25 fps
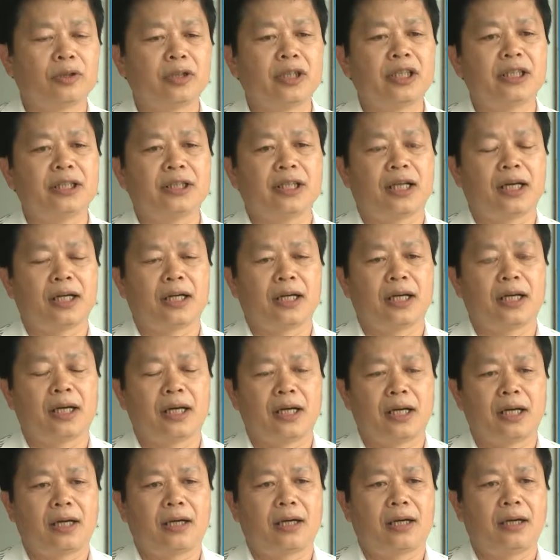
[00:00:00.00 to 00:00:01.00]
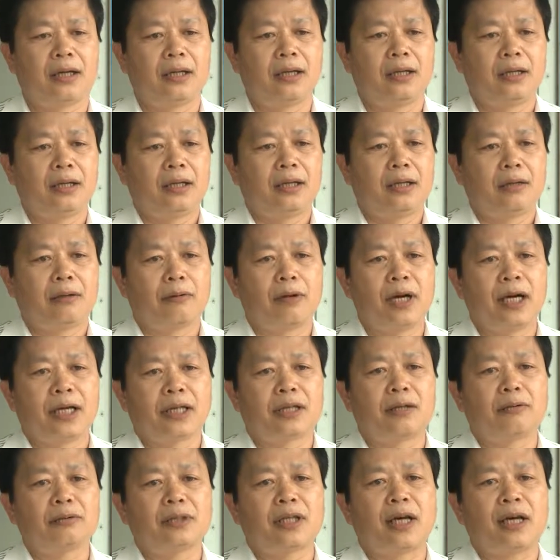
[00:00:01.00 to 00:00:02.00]
Tôi nghĩ rằng là ngoài
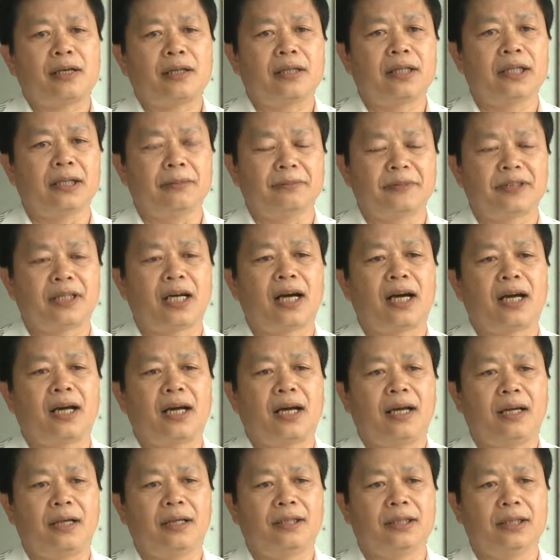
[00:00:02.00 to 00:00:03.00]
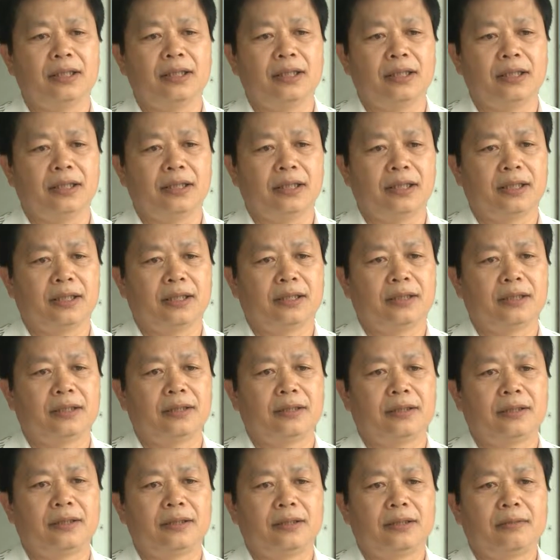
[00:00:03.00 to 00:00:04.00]
công tác kiểm tra thì ờ,
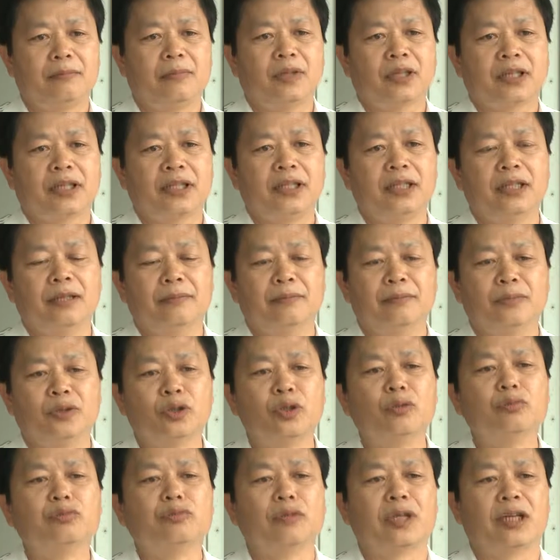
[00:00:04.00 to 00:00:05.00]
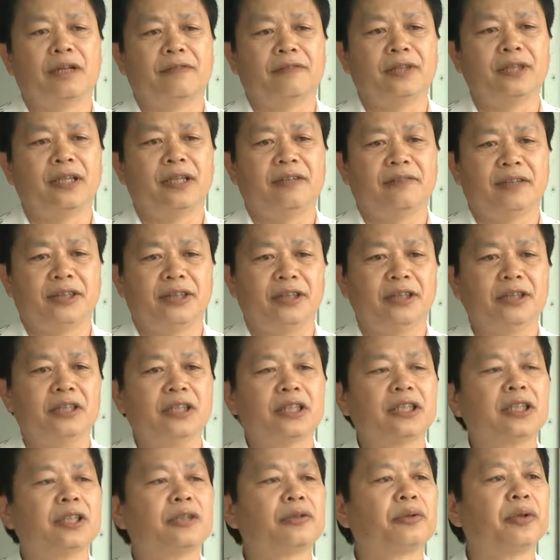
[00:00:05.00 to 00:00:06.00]
một cái điểm chung là vấn đề là xử
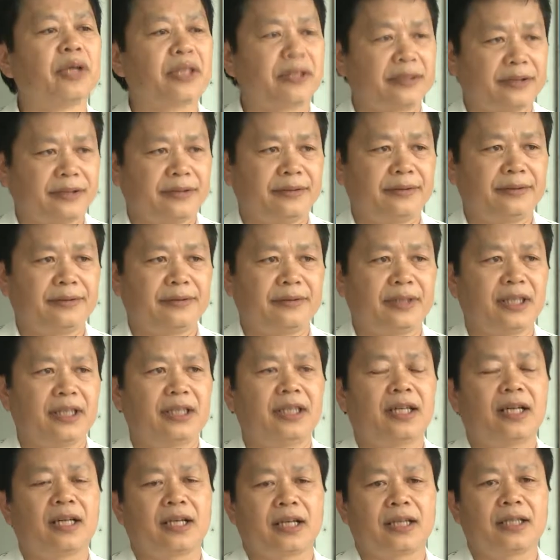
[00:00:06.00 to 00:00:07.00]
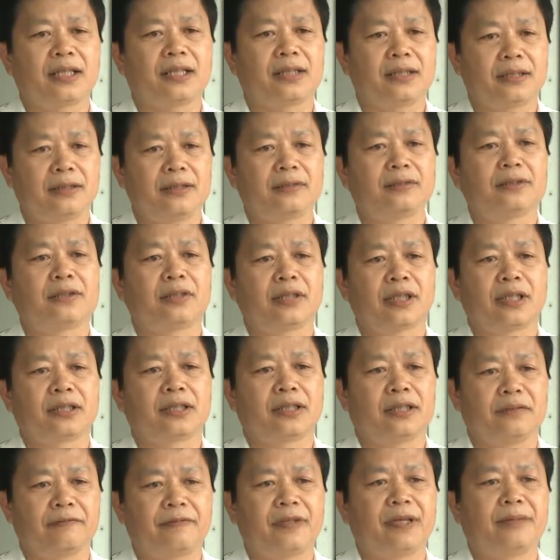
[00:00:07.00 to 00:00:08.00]
lý kiên quyết. Đấy là cái tôi cho rằng
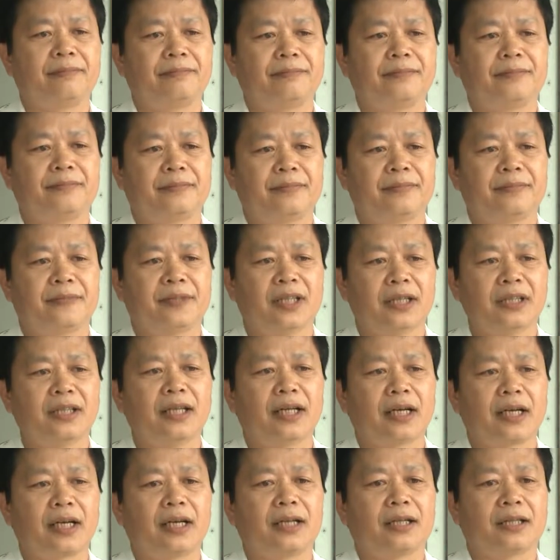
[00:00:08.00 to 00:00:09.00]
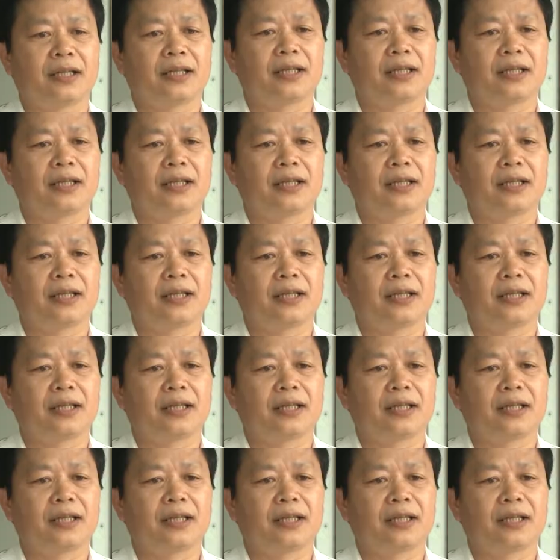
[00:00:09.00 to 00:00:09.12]
giải pháp ừ, đấy là cái